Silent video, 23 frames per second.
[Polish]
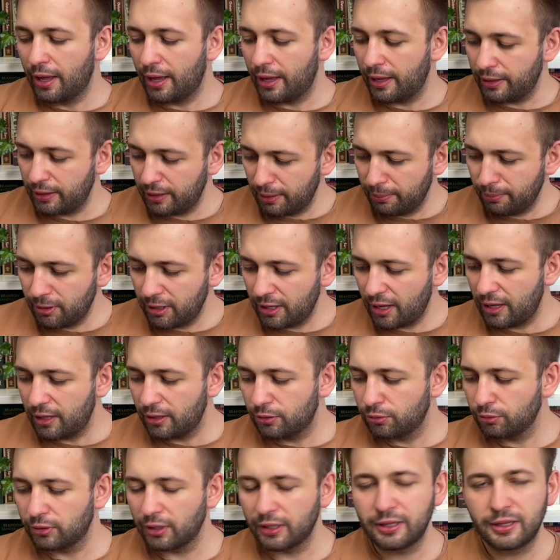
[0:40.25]
Niemniej
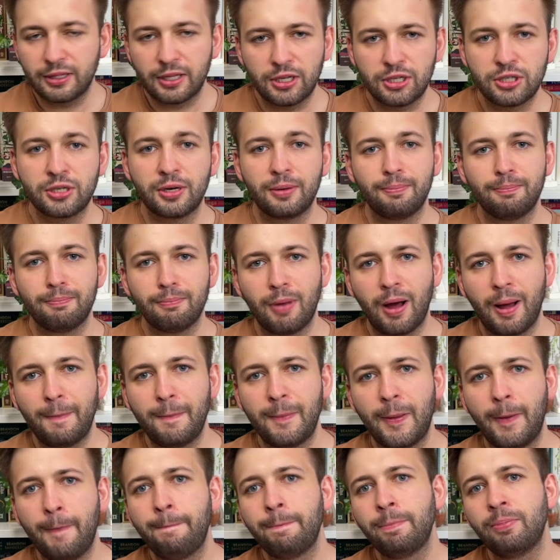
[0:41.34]
tutaj też
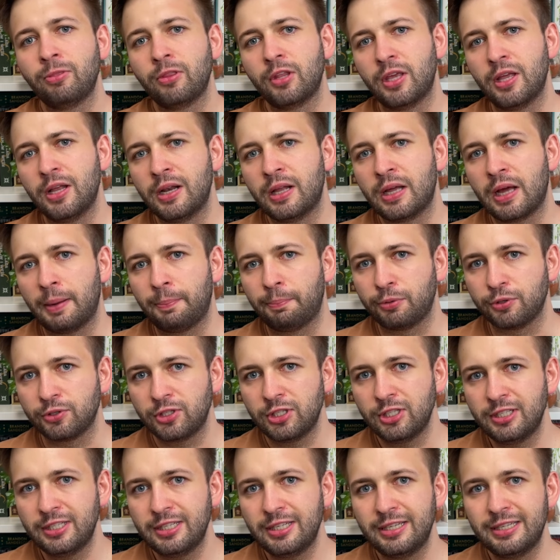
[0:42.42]
mamy kilka
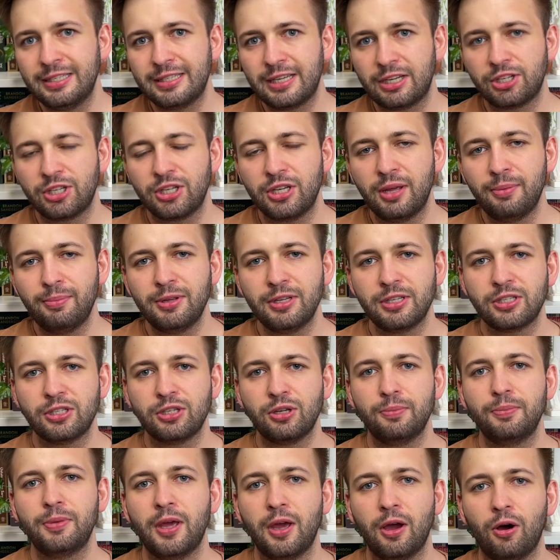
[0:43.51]
pozycji i zaczniemy
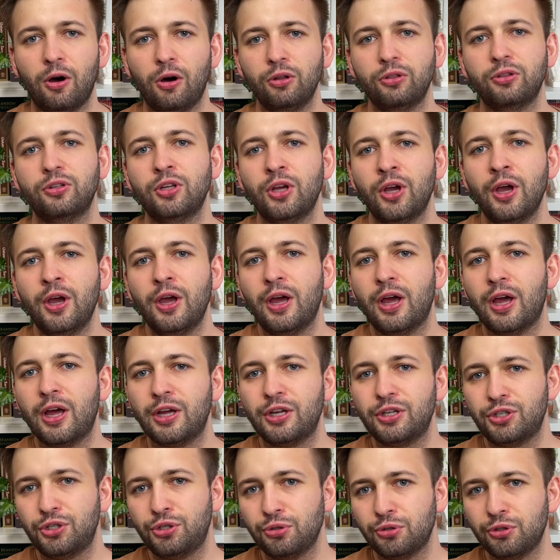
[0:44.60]
sobie od
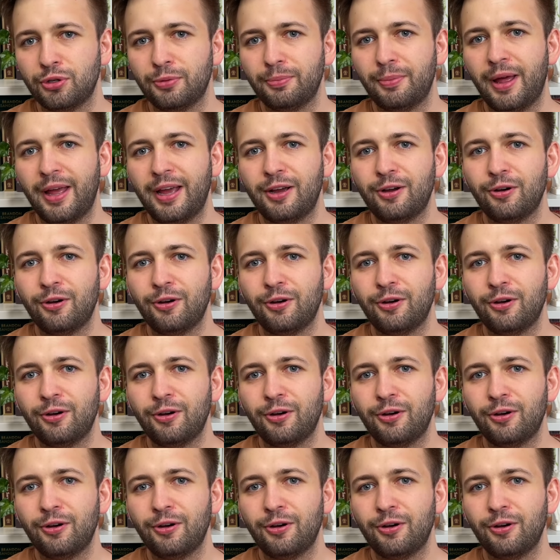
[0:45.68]
7 e,